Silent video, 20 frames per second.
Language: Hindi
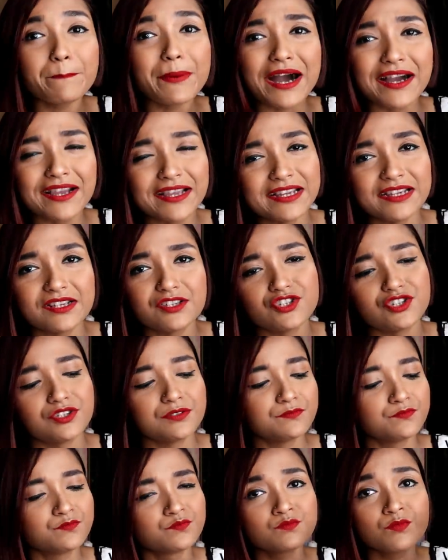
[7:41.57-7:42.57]

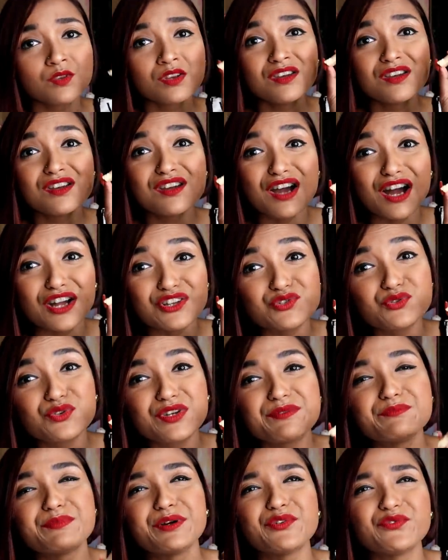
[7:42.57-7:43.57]
पायेश काजू
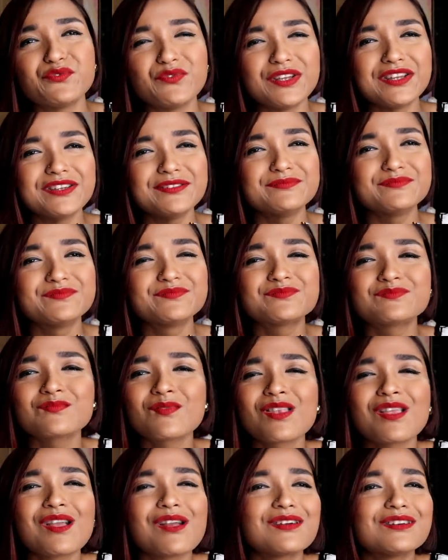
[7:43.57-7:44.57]
के बर्फी
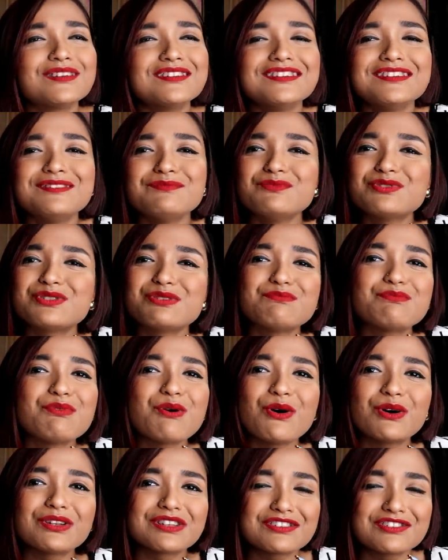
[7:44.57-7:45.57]
मुझे
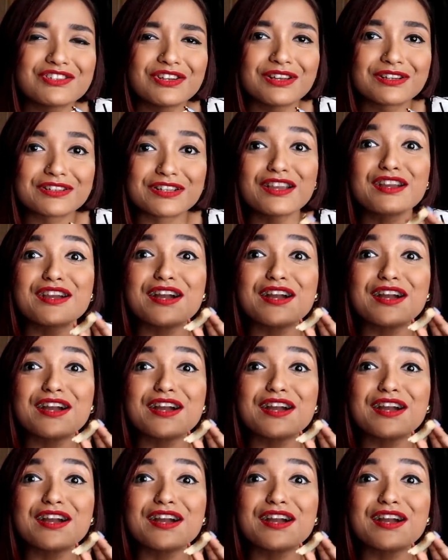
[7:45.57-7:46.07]
बहुत अच्छा लगता